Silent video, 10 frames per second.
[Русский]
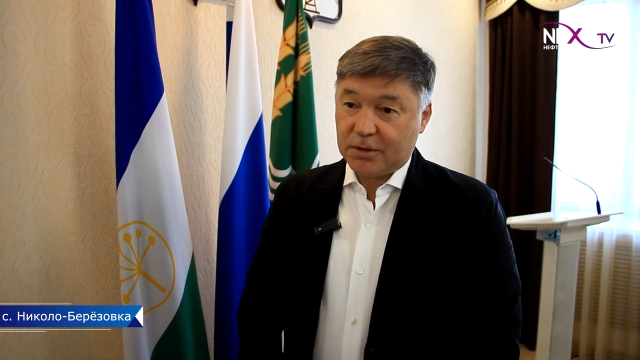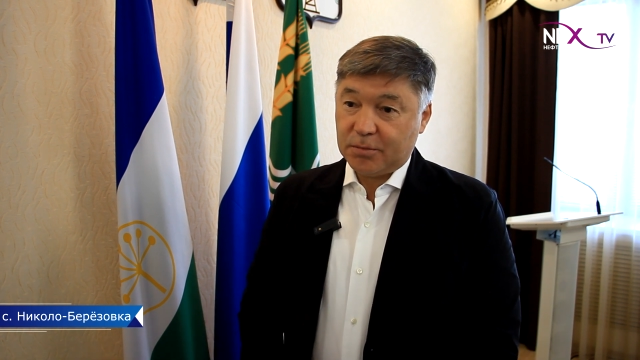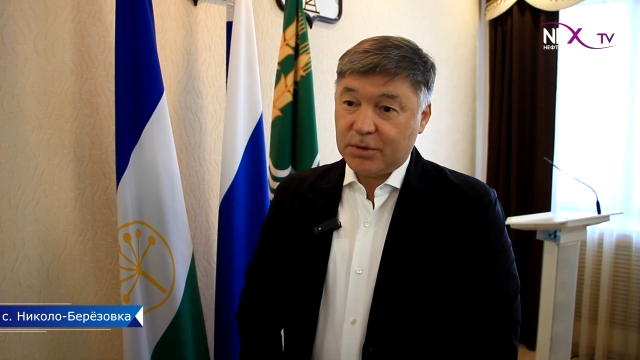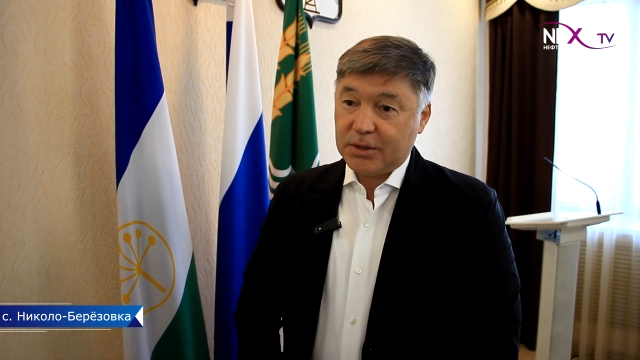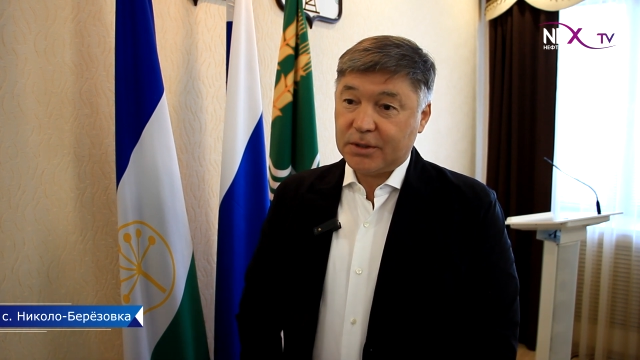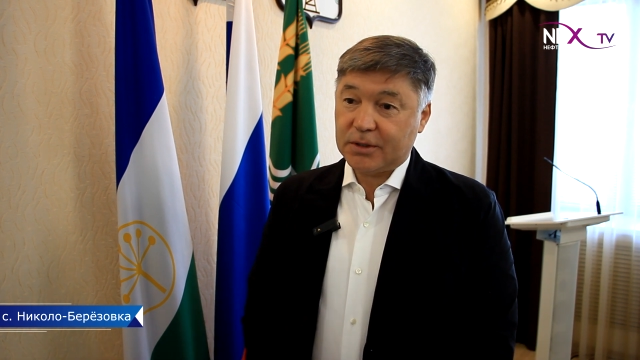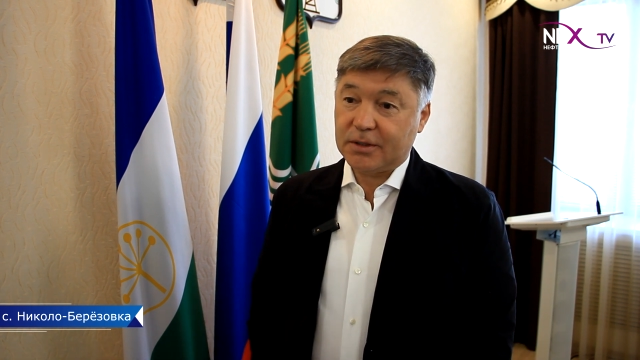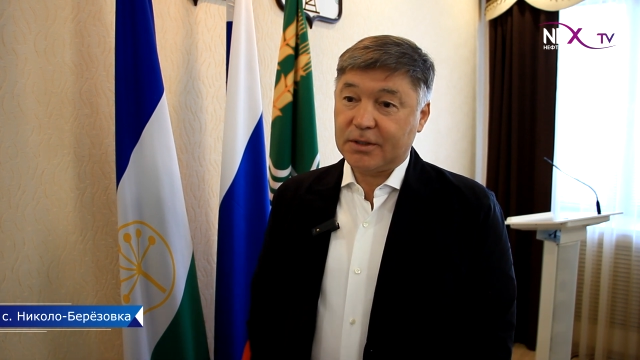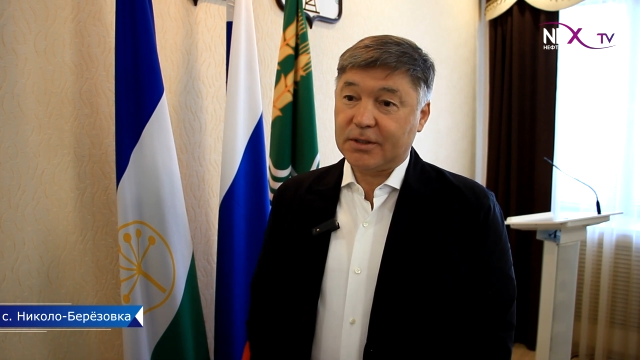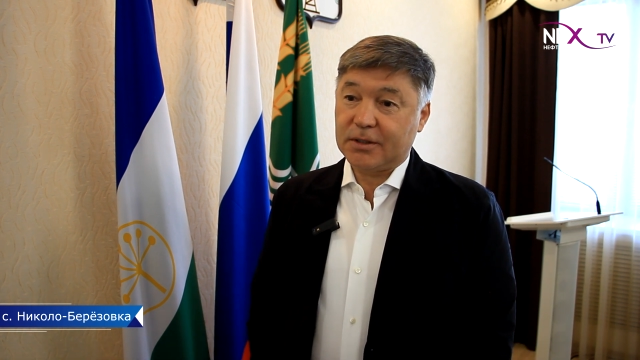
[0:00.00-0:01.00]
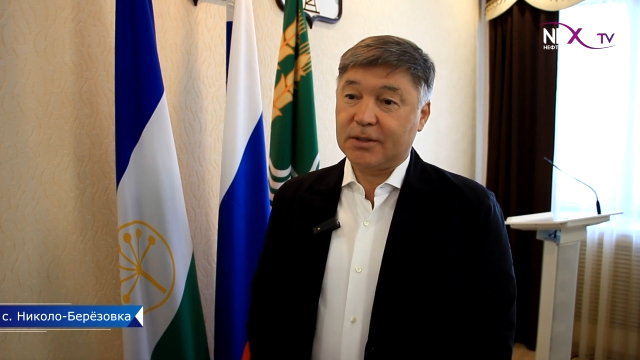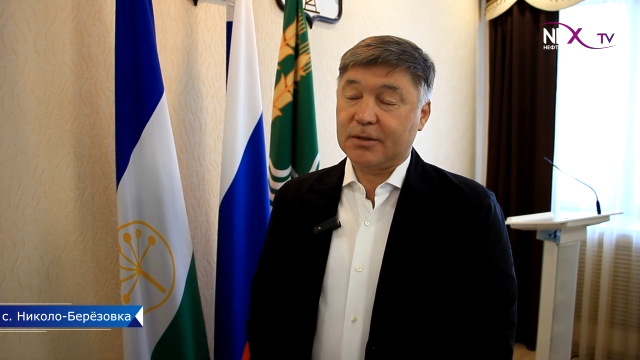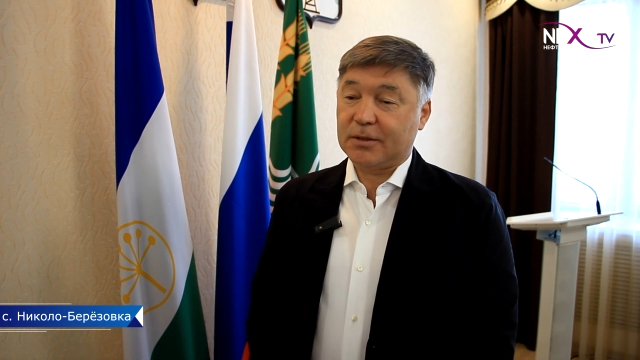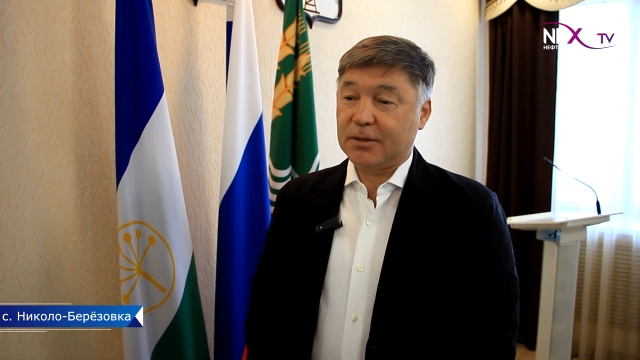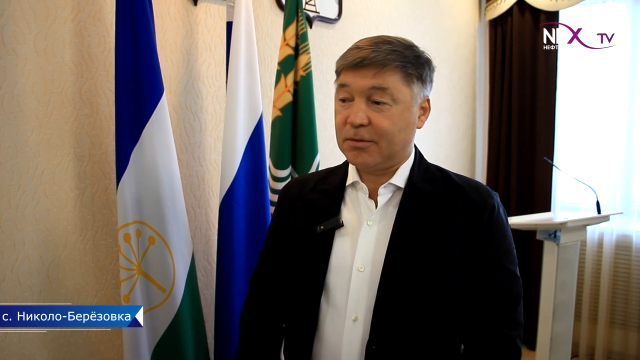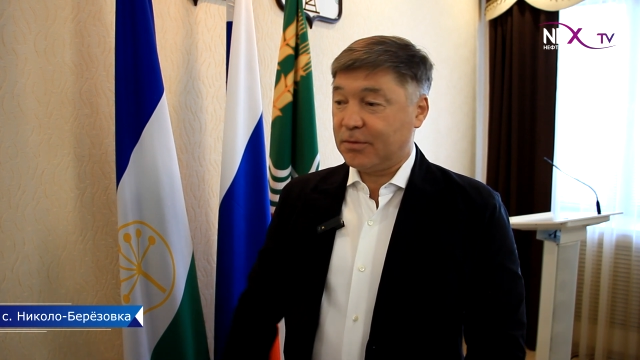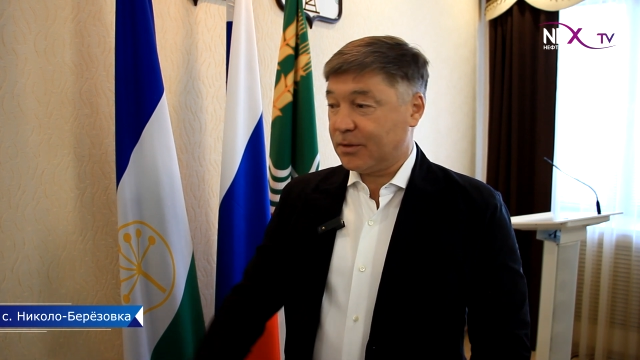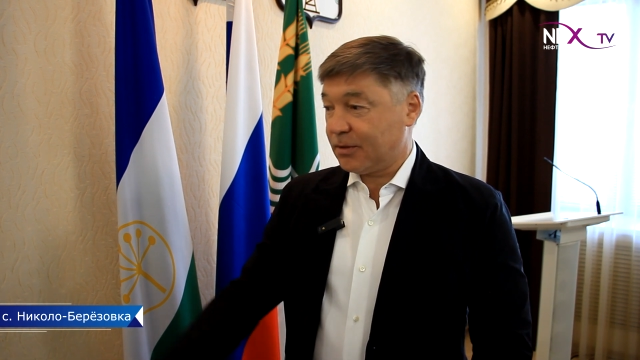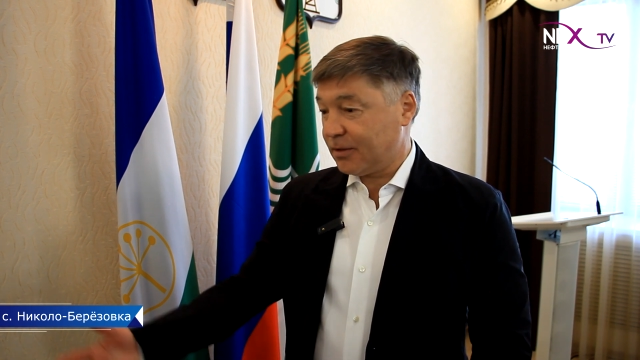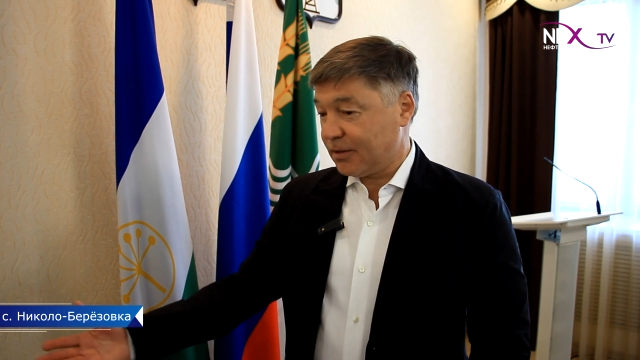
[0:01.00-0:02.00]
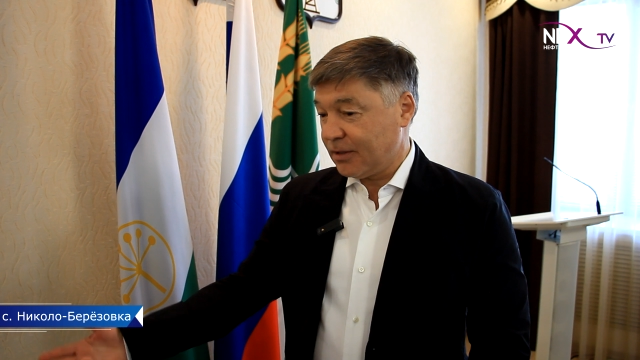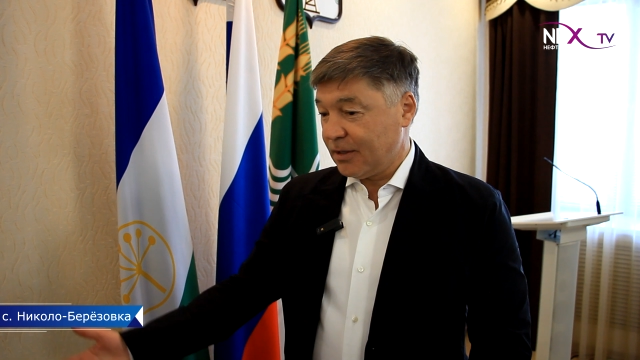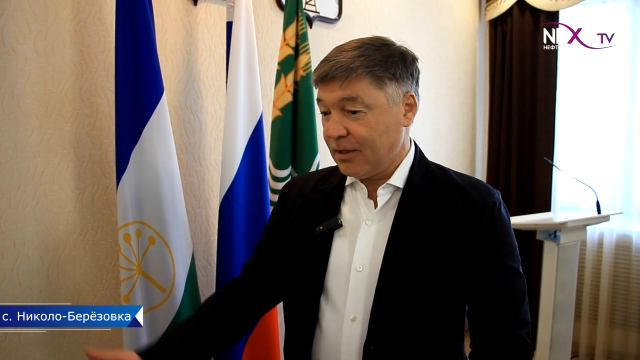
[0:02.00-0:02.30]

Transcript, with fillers: добыча, да, где, соответственно,